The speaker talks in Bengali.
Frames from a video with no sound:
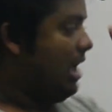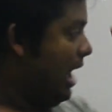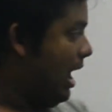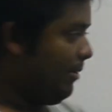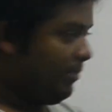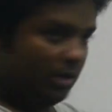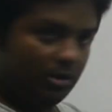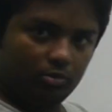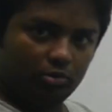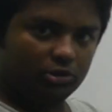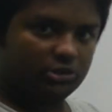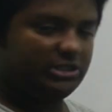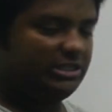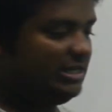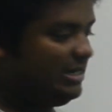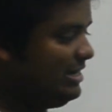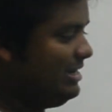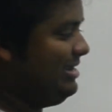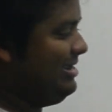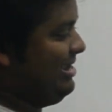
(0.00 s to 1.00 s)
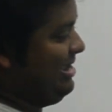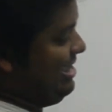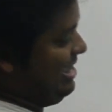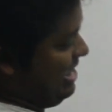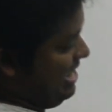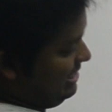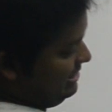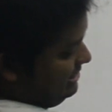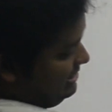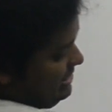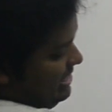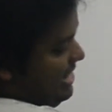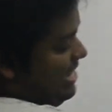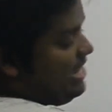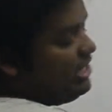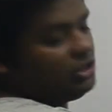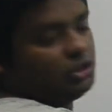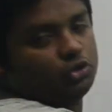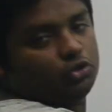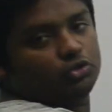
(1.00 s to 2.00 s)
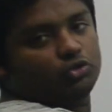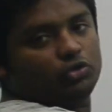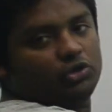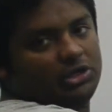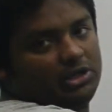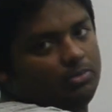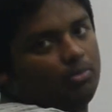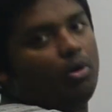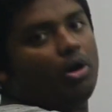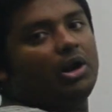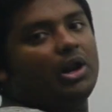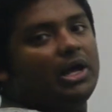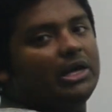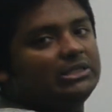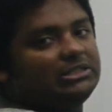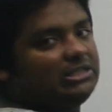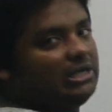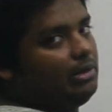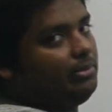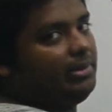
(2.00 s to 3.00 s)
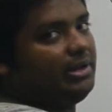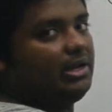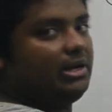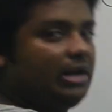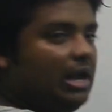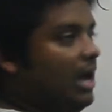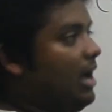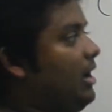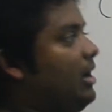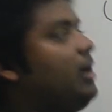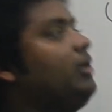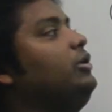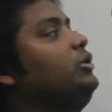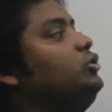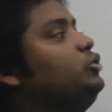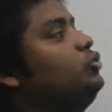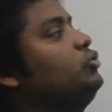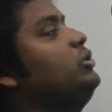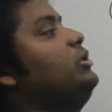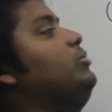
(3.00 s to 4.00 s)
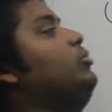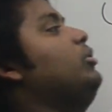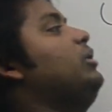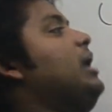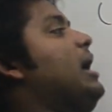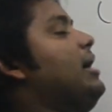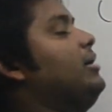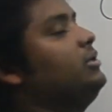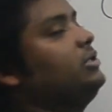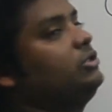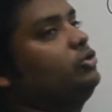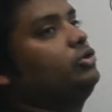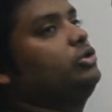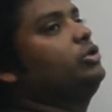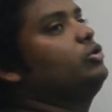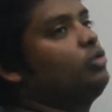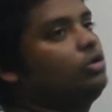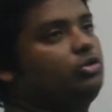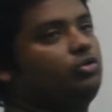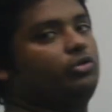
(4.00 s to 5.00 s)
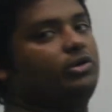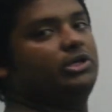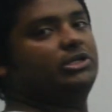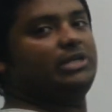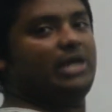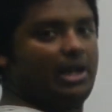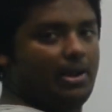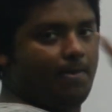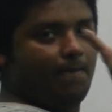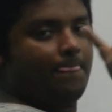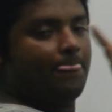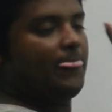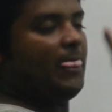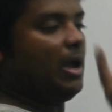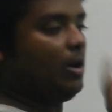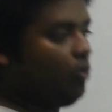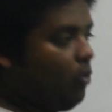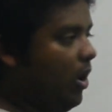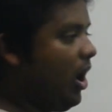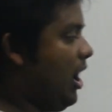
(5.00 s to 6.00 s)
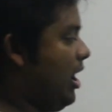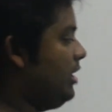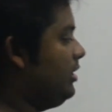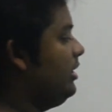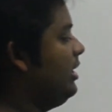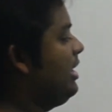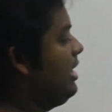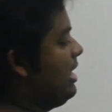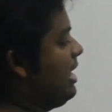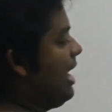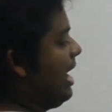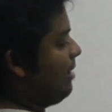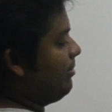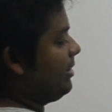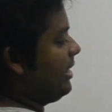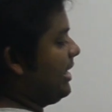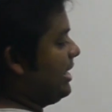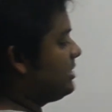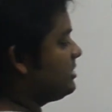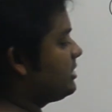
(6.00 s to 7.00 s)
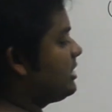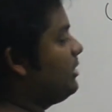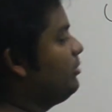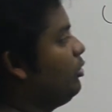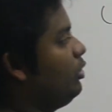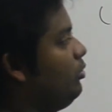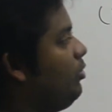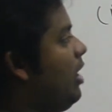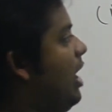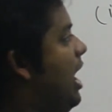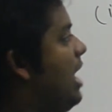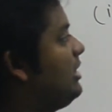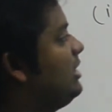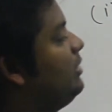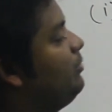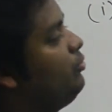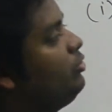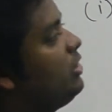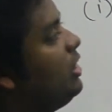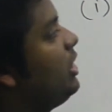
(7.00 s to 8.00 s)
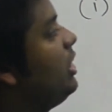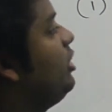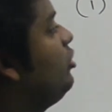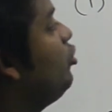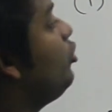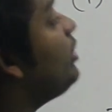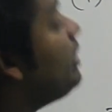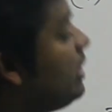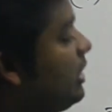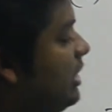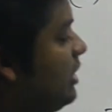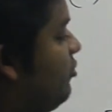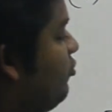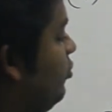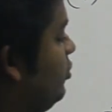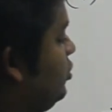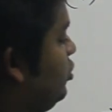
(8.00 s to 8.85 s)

আবারও বলছি এক্সকে যোজনী বলা যাবে না কারণ যোজনী বললে হাইড্রোজেন যোজনী কত হয়ে যায় ওয়ান আমরা এক্সকে বলবো আদান প্রদানকৃত ইলেকট্রন